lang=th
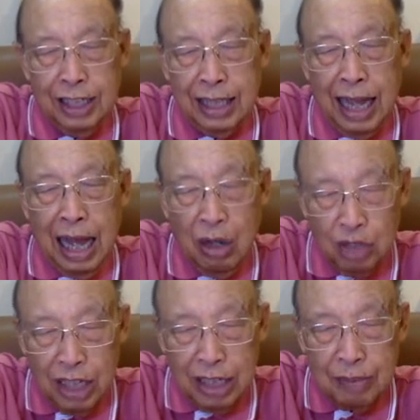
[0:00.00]
ถ้าเฮา
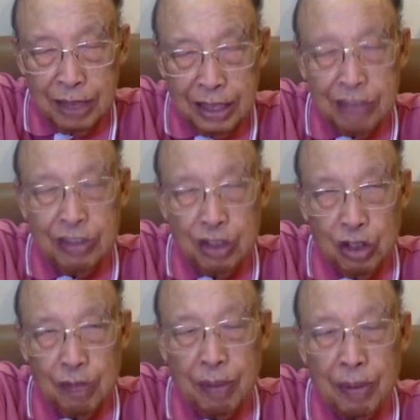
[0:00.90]
ยังดำเนินชีวิตอยู่
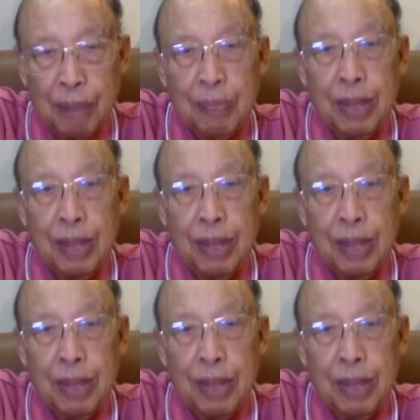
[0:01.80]
ในบาปกรรม